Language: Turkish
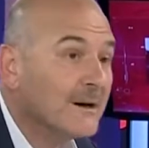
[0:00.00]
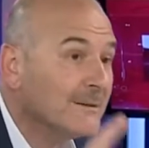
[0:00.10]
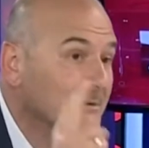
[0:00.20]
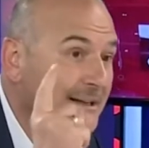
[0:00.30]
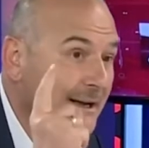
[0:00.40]

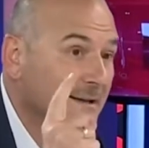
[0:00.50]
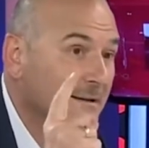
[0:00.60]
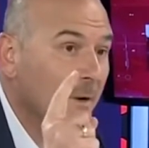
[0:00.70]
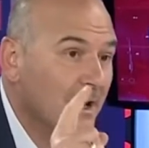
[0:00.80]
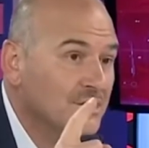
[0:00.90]
Bakın dikkat edin.
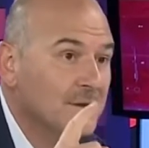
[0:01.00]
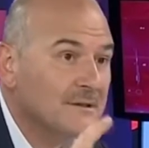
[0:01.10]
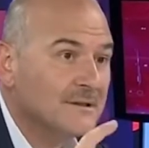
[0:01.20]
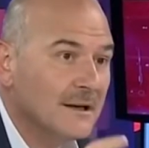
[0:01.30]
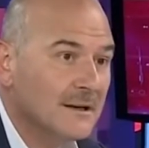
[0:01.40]
Bağış
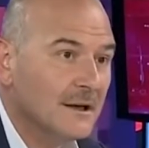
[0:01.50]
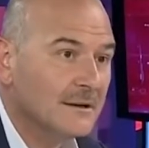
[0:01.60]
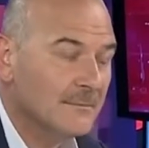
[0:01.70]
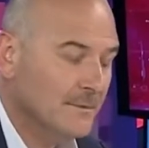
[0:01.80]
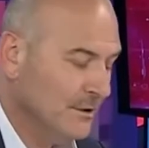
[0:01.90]
insani
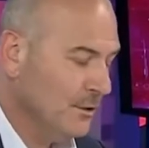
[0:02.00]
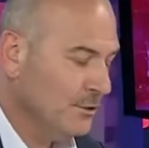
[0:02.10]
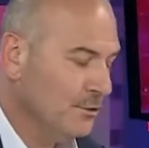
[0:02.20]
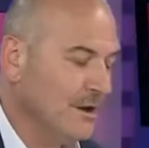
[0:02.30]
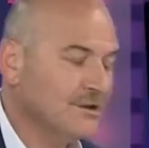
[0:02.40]
yardım.
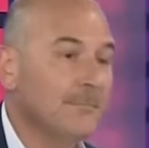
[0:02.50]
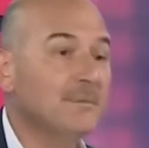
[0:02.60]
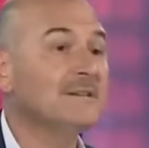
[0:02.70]
Tabii. Dün akşam bir